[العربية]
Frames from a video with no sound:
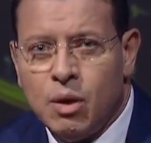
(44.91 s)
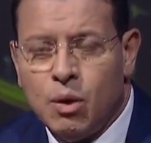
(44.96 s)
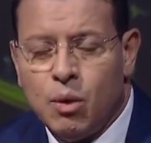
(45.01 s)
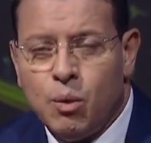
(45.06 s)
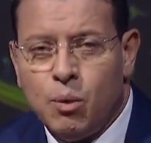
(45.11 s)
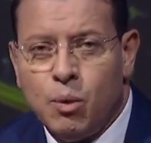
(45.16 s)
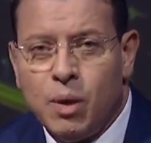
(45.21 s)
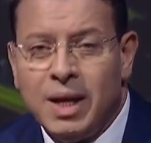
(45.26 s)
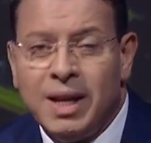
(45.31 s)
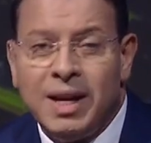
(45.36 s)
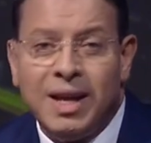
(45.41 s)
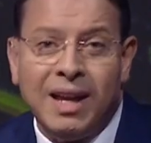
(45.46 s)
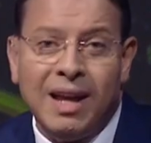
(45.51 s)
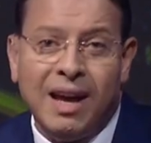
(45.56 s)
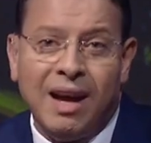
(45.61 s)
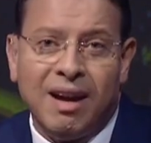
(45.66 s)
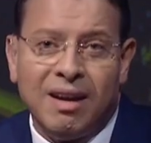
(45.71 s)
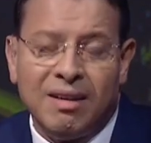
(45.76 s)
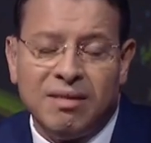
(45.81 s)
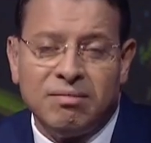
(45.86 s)
ولا
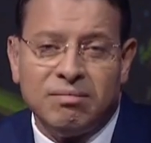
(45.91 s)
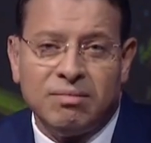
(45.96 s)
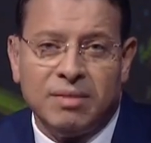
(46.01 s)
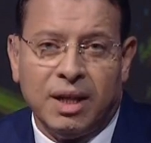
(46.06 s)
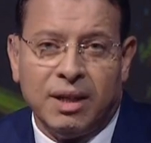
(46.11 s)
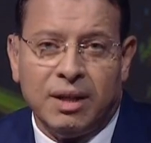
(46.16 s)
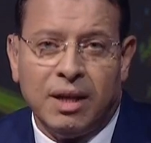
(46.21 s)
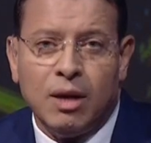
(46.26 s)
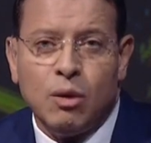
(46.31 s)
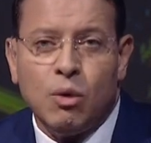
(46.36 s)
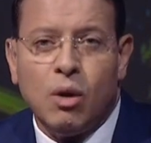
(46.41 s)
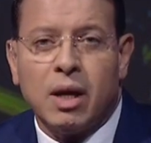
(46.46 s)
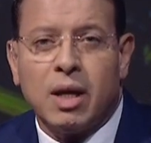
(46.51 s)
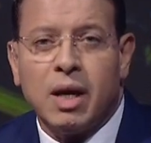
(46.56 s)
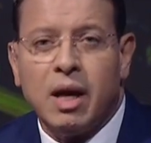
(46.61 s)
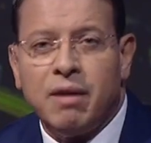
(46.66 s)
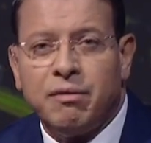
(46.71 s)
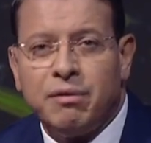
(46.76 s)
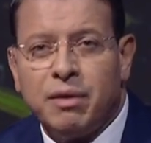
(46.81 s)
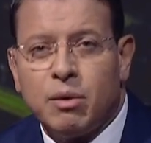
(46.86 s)
لا يعني هل هو
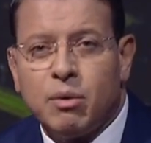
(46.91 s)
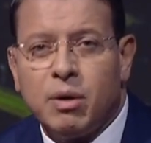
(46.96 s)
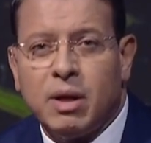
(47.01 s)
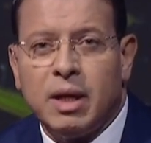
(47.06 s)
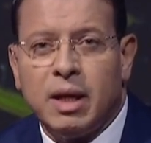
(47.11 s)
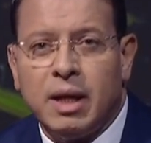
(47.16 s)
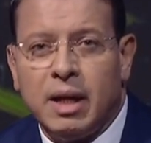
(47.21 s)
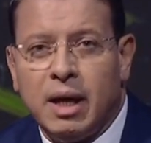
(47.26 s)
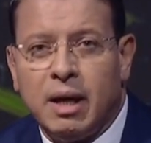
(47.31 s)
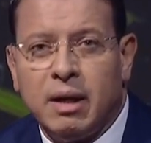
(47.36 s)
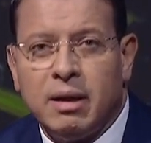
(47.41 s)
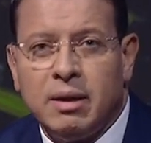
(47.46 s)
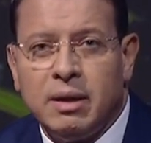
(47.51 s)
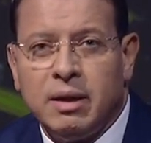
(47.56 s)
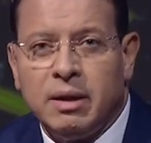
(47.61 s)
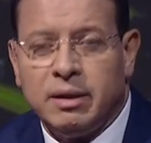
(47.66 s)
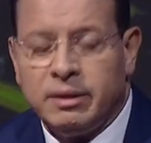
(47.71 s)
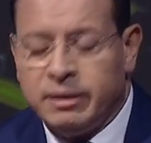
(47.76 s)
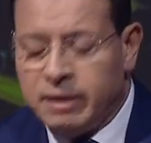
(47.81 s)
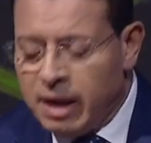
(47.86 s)
كافر ولا لا
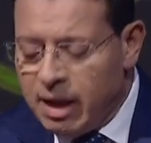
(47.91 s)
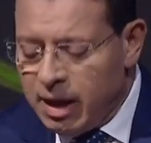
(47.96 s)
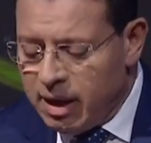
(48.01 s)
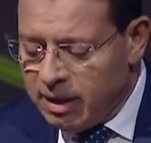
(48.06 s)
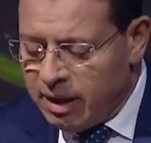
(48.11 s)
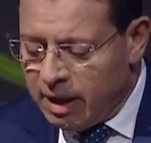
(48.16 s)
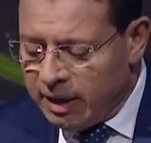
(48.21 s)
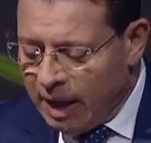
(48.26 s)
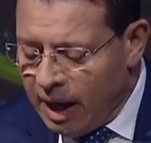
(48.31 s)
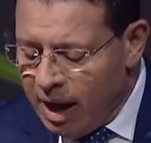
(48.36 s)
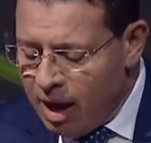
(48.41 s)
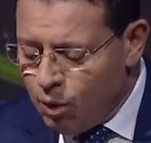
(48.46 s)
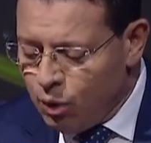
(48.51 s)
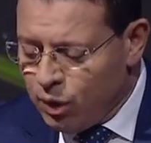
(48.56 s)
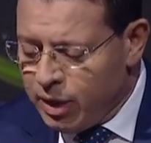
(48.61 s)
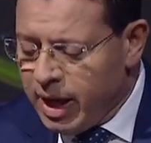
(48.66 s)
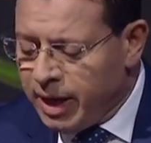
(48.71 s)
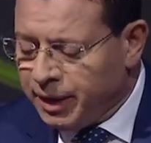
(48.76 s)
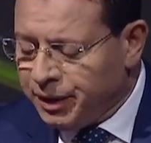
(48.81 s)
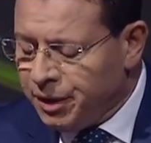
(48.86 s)
ده اللي
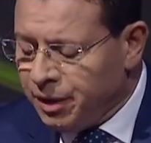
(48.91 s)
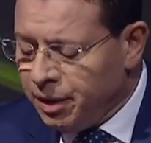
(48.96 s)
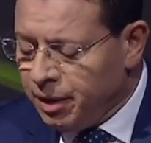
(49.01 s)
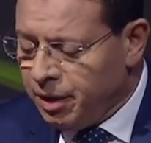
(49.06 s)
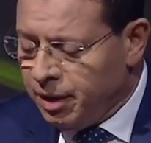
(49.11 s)
هنحاول يعني